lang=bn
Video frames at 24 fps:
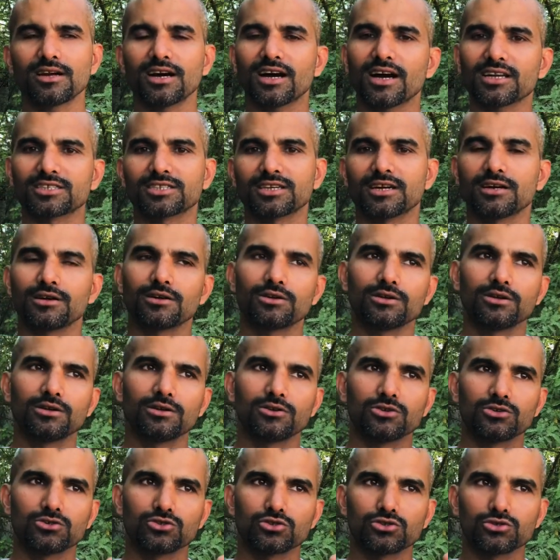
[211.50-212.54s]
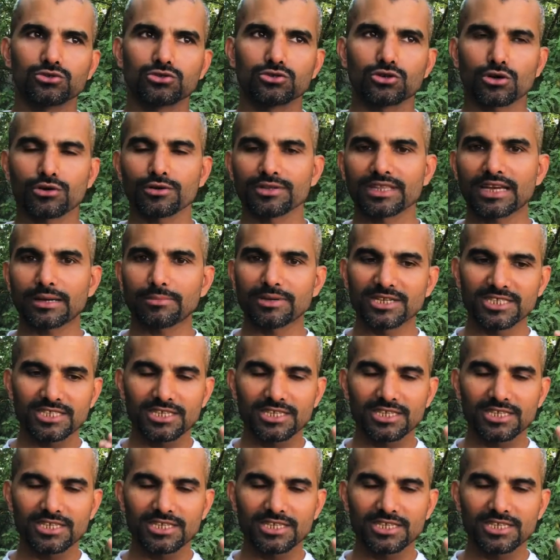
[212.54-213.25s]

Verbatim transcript: আচ্ছা যখন দেখবেন